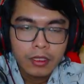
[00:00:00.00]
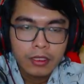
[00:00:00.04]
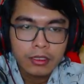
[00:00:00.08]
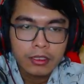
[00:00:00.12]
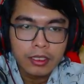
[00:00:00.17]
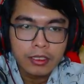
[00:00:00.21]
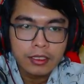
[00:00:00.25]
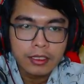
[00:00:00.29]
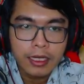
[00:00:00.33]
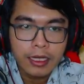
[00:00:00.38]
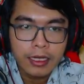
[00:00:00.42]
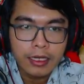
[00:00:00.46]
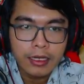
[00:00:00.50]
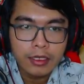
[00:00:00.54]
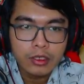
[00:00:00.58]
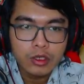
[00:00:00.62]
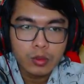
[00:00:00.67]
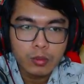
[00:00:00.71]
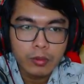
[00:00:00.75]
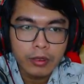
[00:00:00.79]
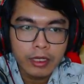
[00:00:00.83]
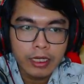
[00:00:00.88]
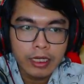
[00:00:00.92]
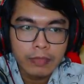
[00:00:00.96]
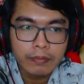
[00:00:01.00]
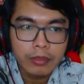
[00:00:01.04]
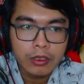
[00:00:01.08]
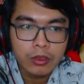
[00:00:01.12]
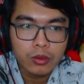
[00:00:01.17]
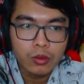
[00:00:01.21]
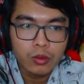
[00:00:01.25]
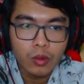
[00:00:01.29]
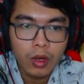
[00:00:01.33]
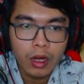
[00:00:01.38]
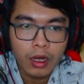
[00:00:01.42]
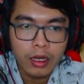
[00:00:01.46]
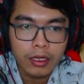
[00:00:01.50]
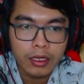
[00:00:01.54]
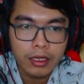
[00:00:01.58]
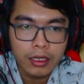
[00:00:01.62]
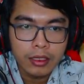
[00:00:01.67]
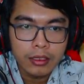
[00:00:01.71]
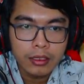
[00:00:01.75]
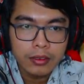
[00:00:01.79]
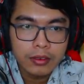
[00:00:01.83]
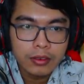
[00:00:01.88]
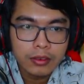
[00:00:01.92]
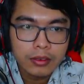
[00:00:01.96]
Kita jarah supaya dapat uang
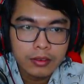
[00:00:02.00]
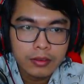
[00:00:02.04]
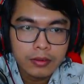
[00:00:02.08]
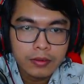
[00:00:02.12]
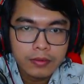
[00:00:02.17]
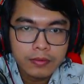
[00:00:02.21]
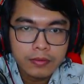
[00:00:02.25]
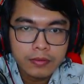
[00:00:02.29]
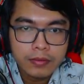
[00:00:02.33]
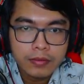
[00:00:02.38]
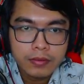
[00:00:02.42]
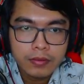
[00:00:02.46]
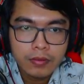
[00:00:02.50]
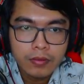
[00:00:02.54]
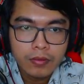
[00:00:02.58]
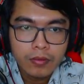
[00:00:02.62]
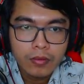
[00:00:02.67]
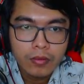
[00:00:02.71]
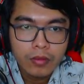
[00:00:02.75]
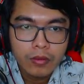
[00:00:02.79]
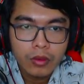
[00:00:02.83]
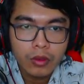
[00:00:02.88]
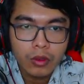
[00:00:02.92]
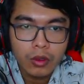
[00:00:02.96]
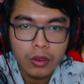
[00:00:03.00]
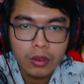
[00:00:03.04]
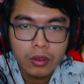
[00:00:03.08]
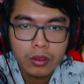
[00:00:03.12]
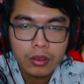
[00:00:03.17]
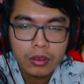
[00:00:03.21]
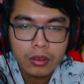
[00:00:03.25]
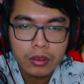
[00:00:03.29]
ya. Oh.